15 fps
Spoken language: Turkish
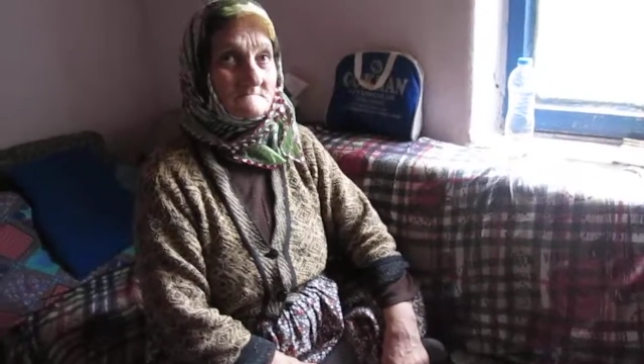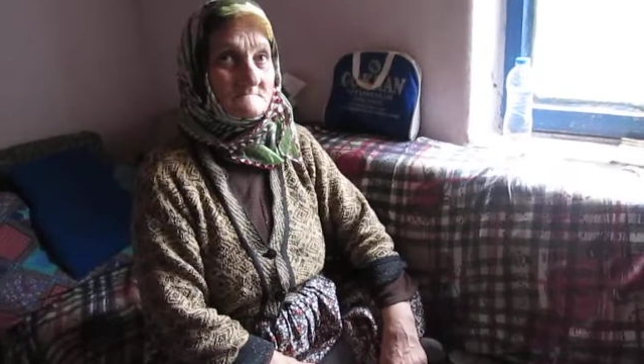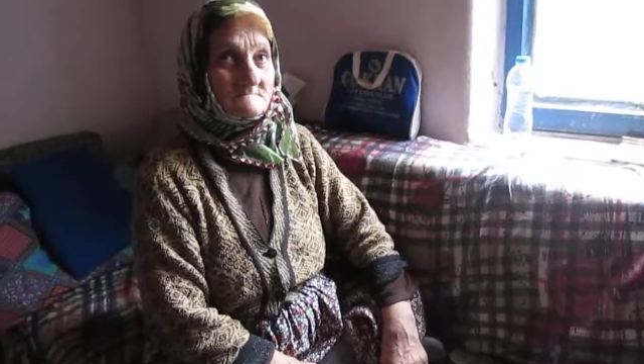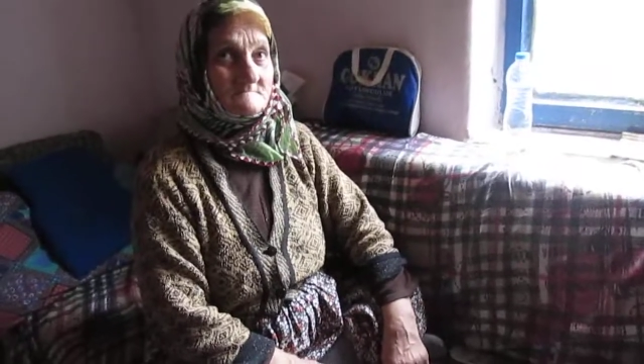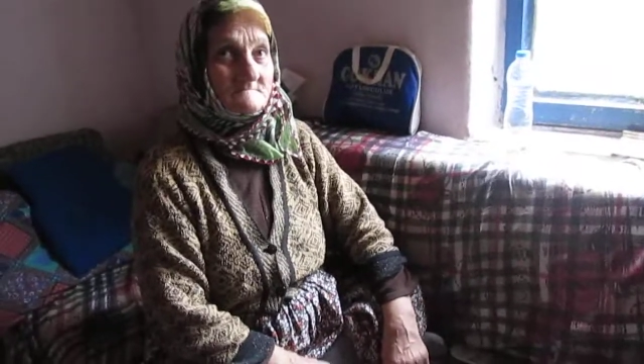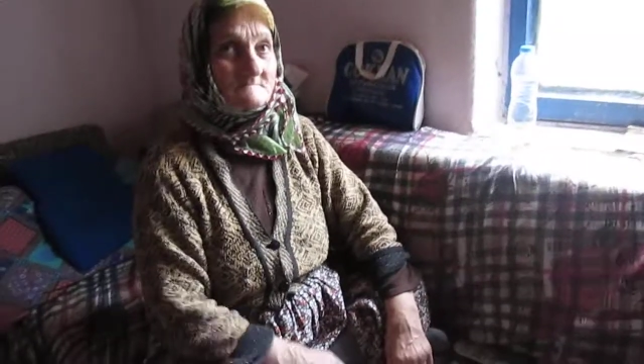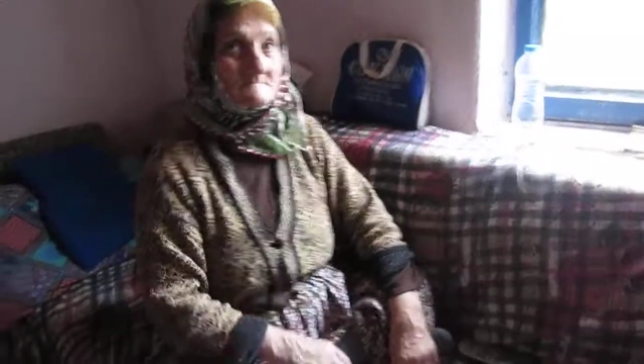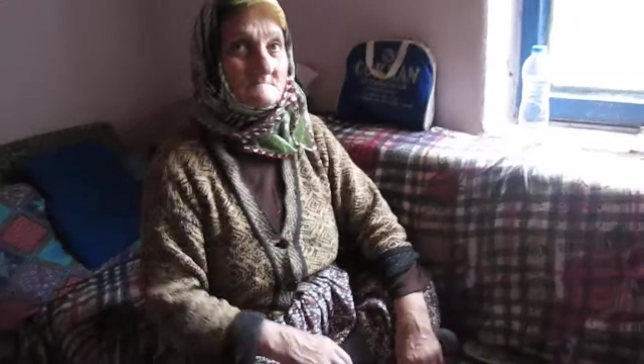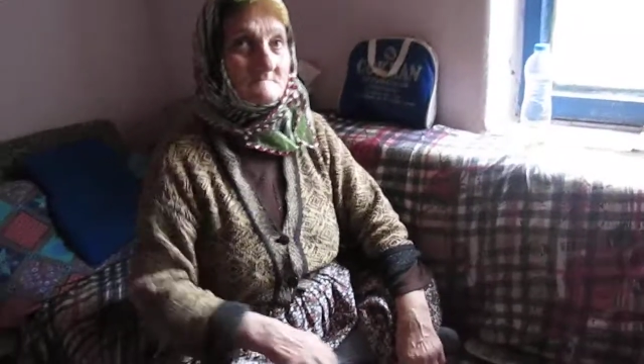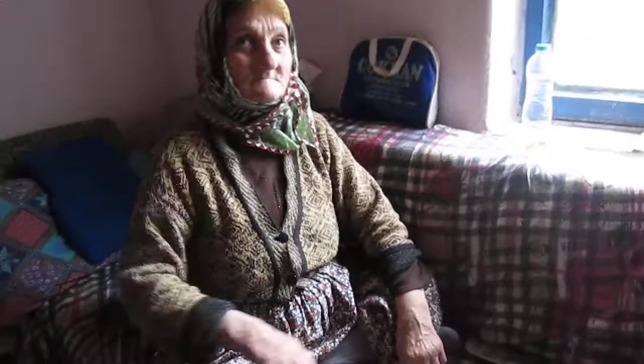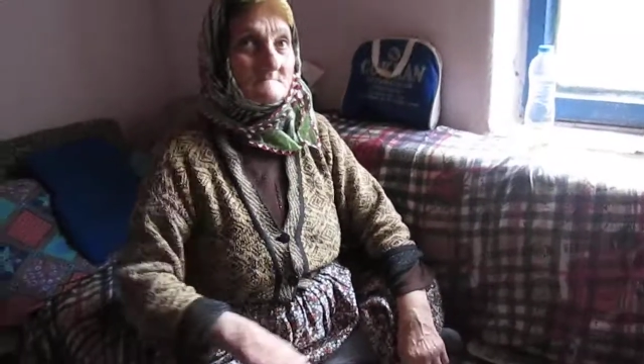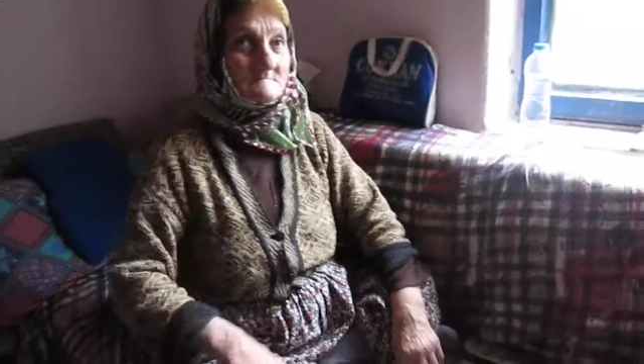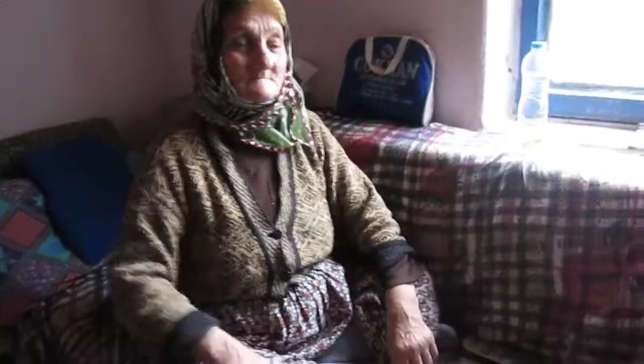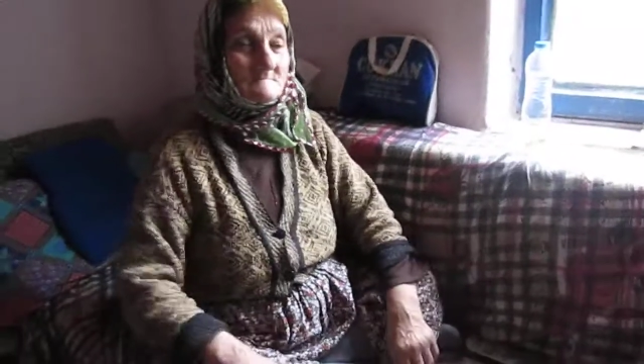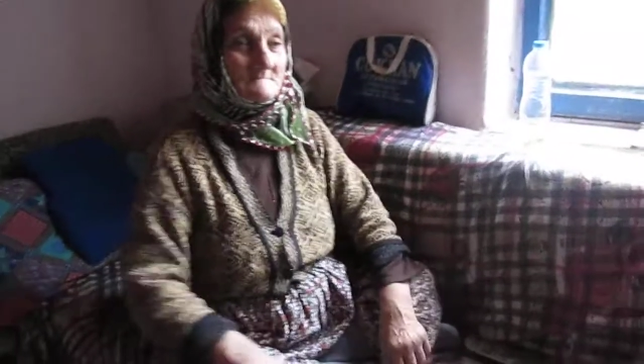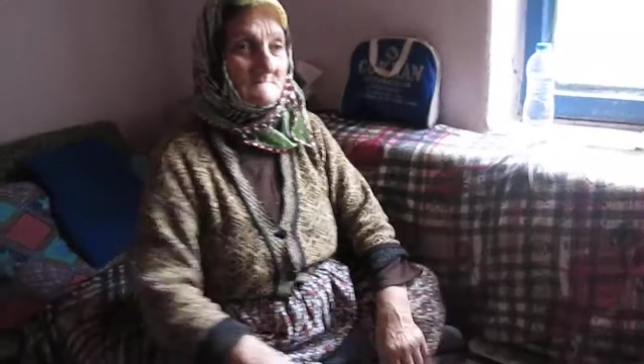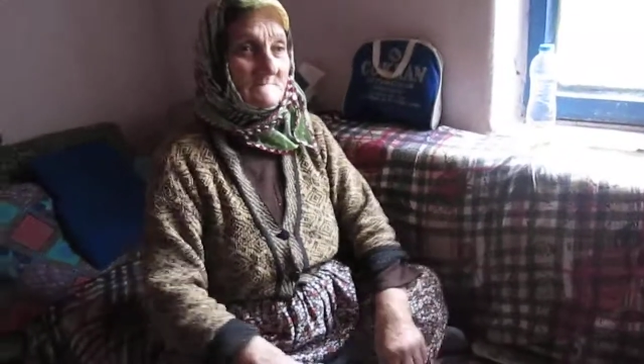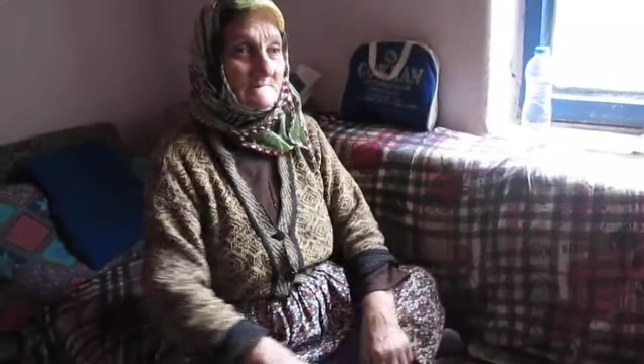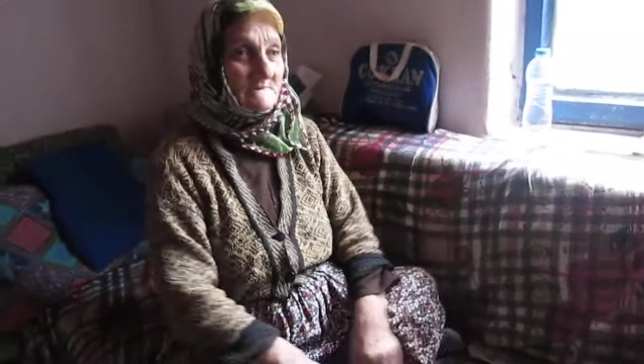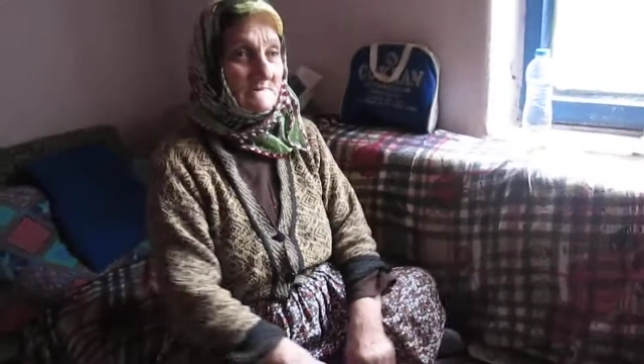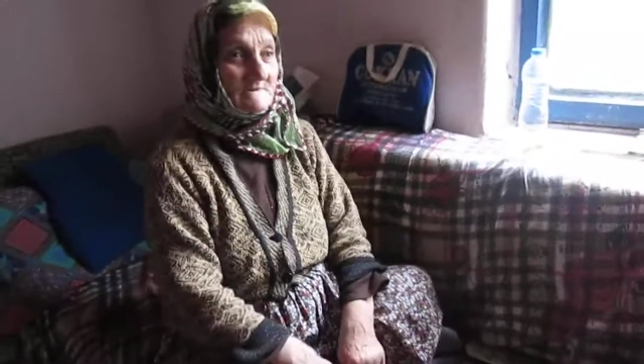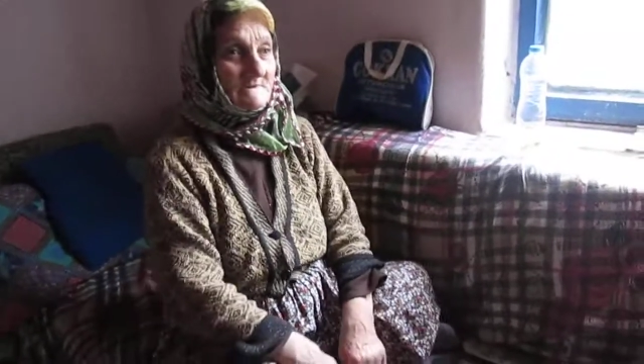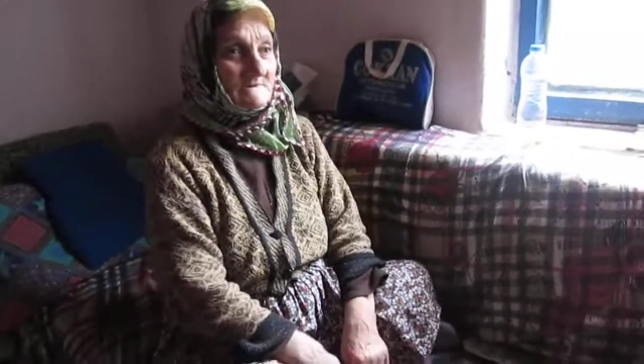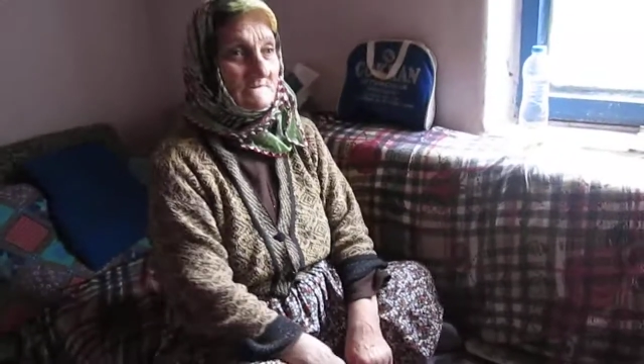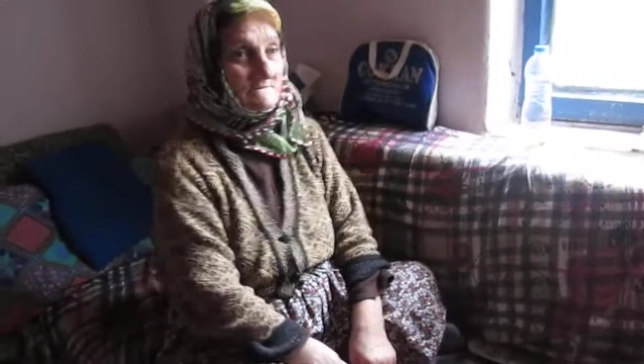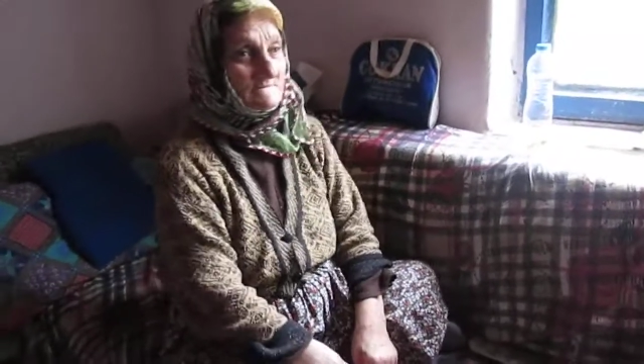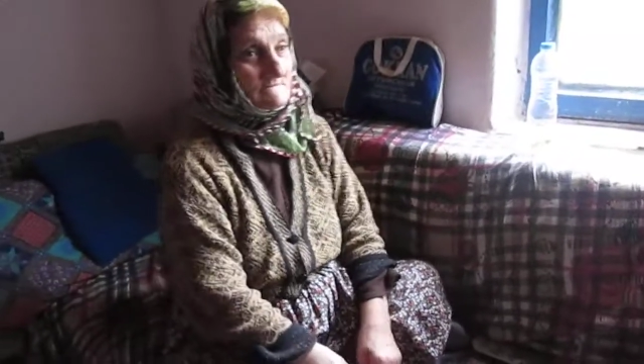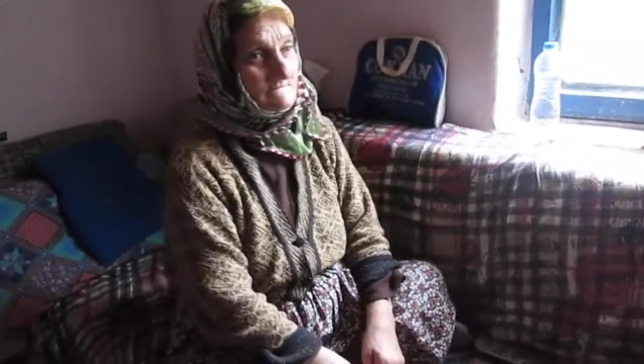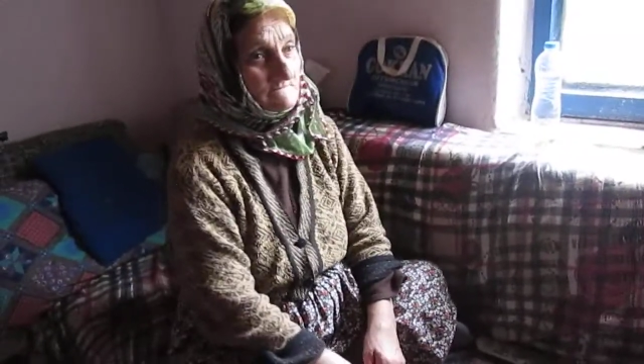alışverişi istiyorsunuz değil mi?